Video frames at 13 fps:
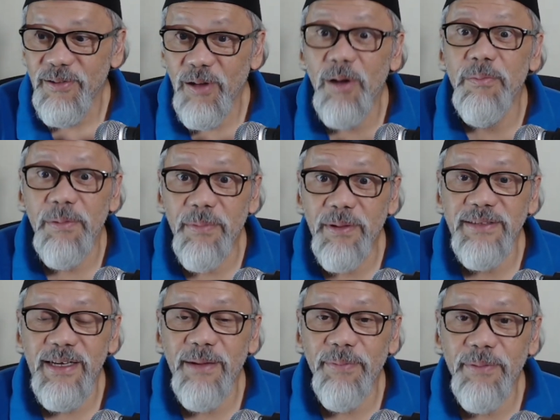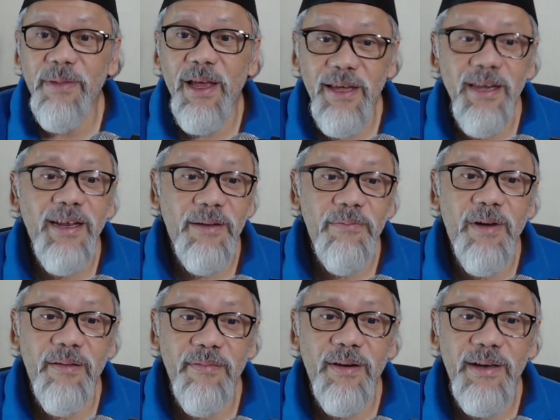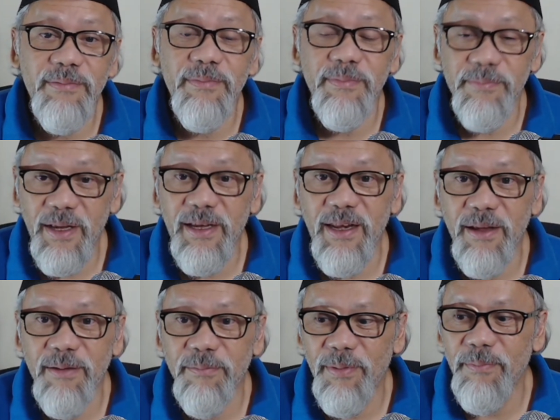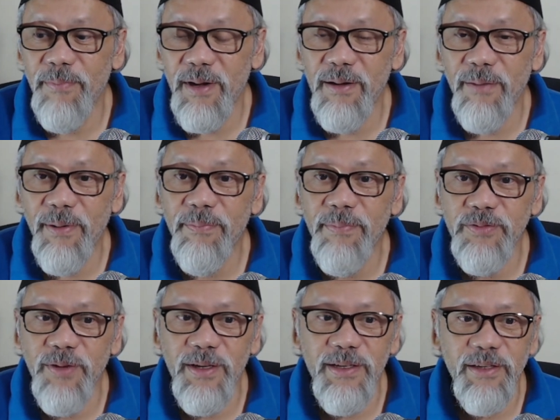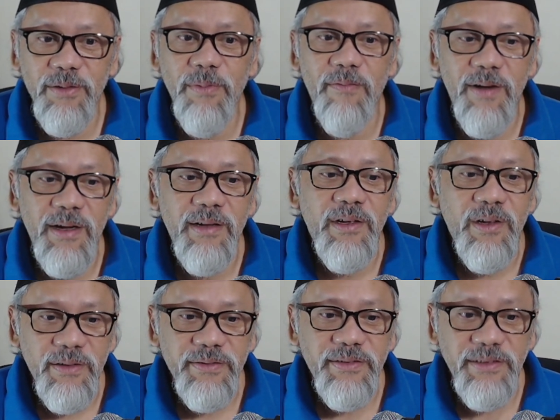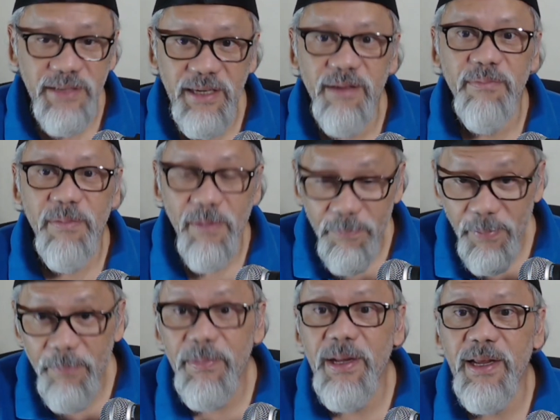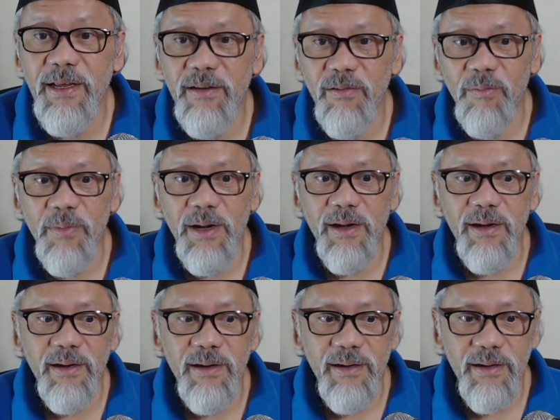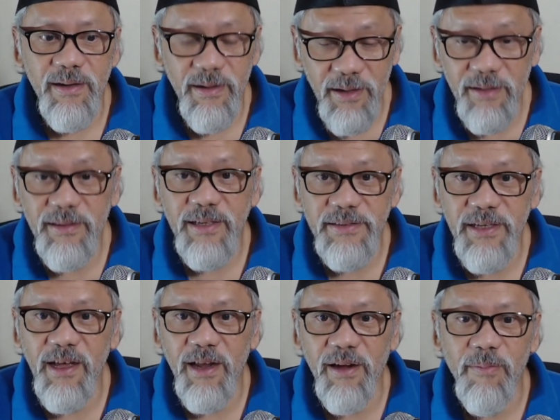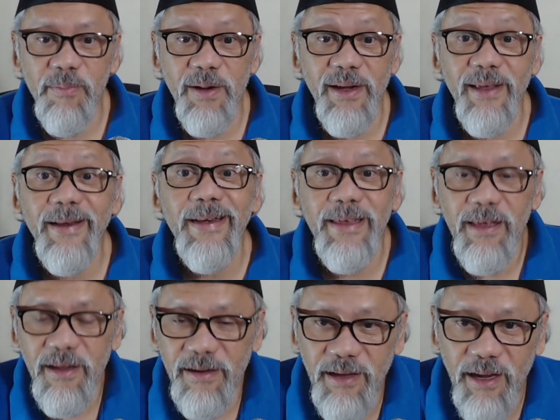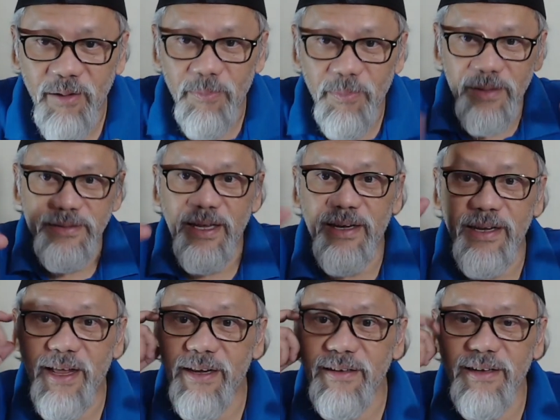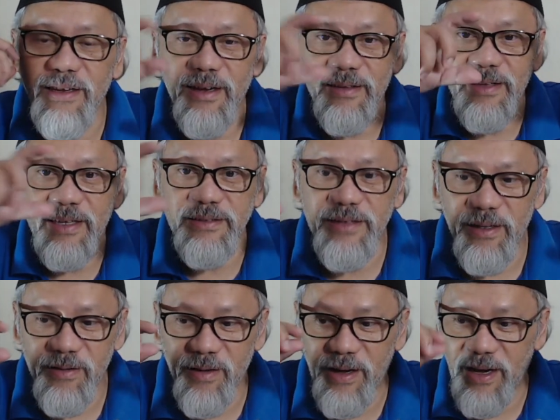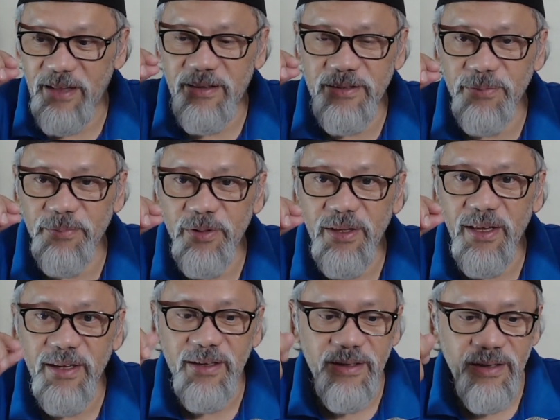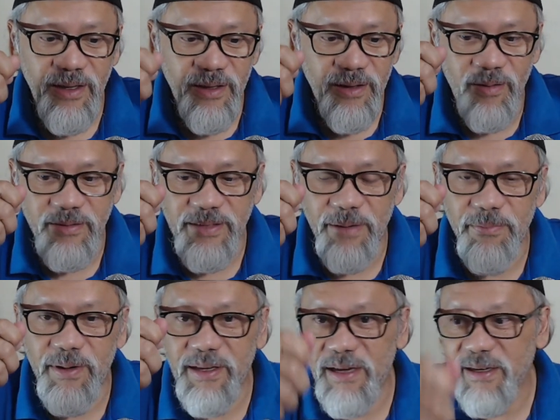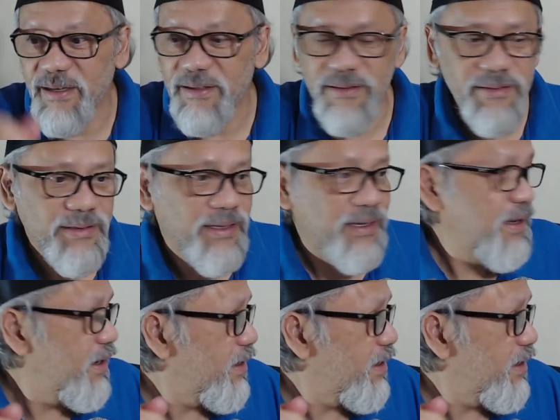kalau memang saya dapat meyakinkan bahwa meyakin yang apa penjualnya itu bahwa saya memang pemilik nomor uh, kertas dengan nomor rekening dengan nomor serial di kertasnya itu adalah tersebut ya kalau saya belikan ke si